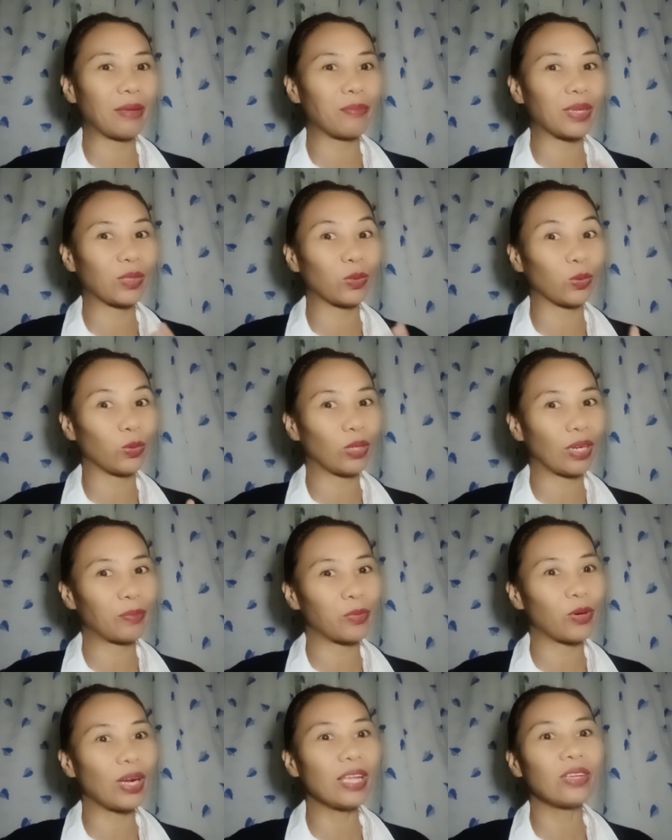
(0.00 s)
matutunan
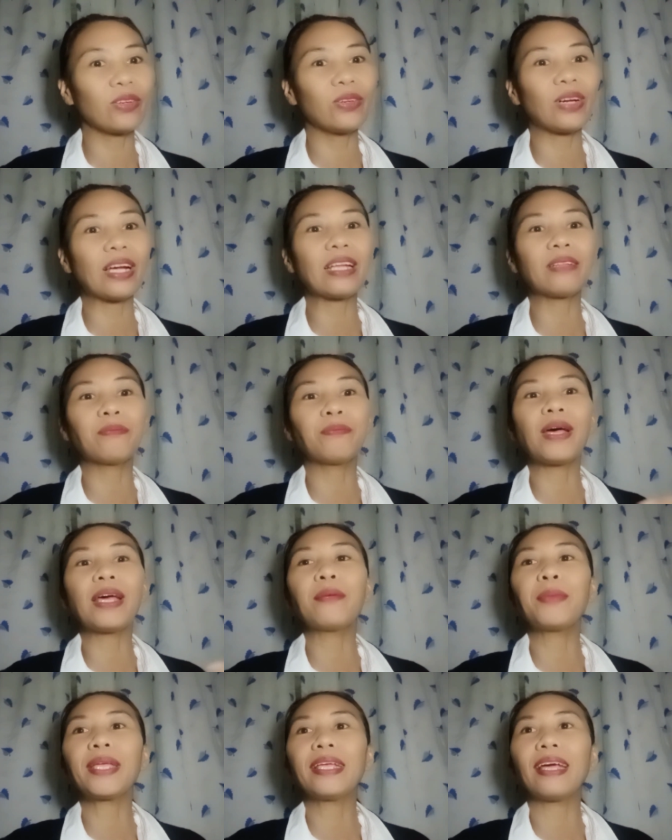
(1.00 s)
po kayo at
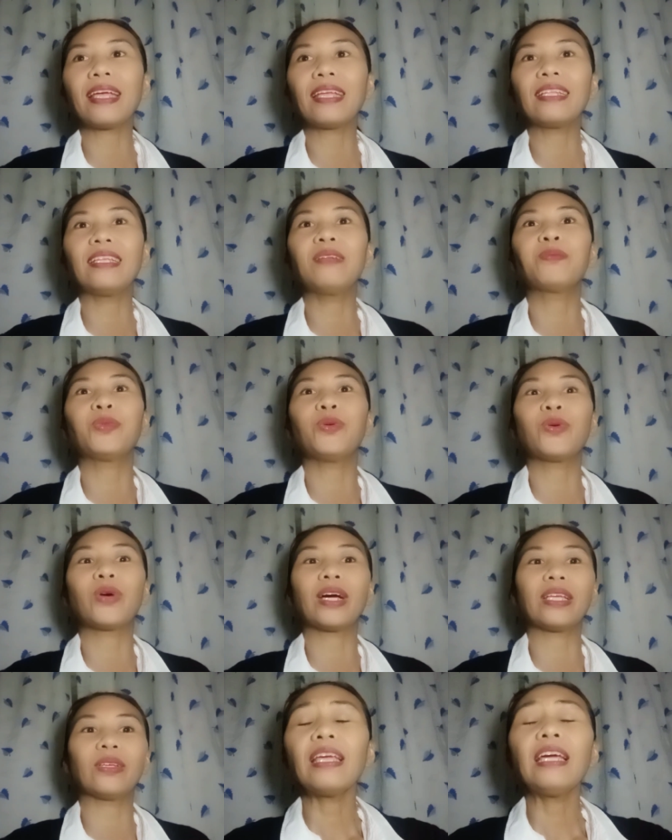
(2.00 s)
para may guide din po
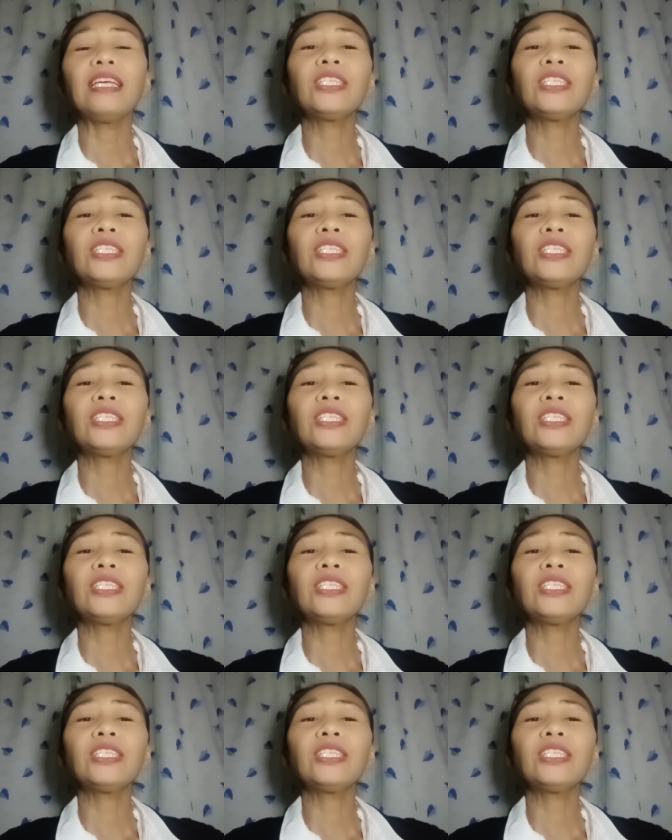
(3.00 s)
kayo.